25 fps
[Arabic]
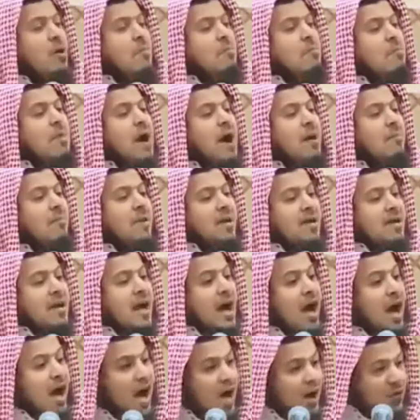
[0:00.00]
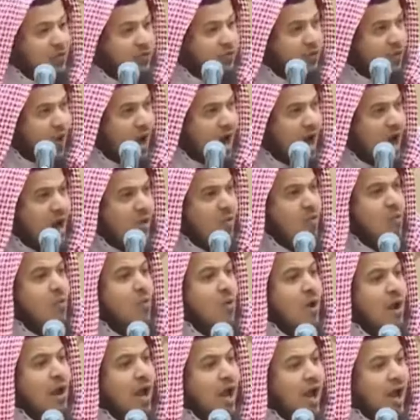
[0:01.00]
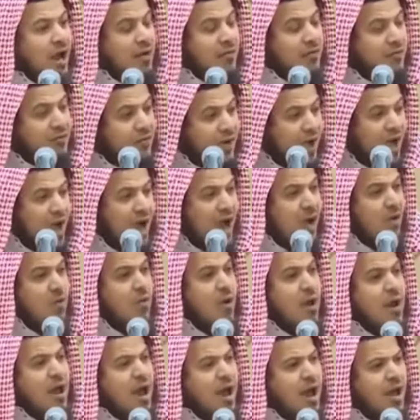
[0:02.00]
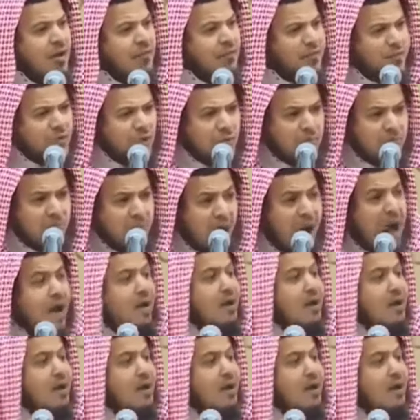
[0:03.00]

ما بينها حرف واو ولا حرف فاء ولا حرف ثم